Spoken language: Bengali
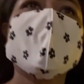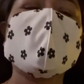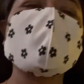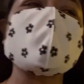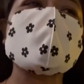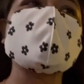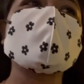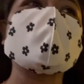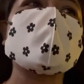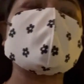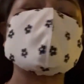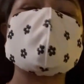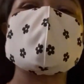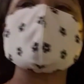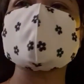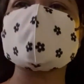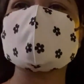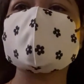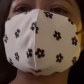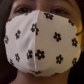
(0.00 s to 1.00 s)
অ্যাকচুয়ালি
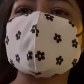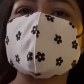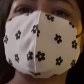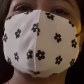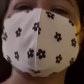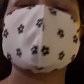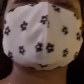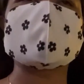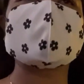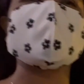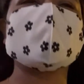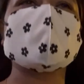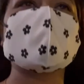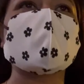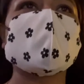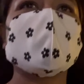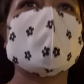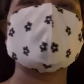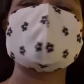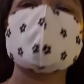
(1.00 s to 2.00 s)
ইউএসএতে ম্যাকডিতে
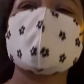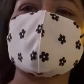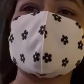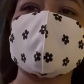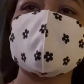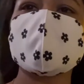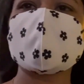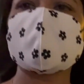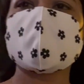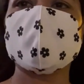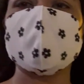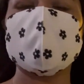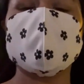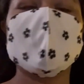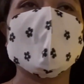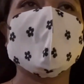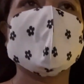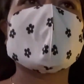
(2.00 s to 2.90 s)
খাও যেখানেই খাও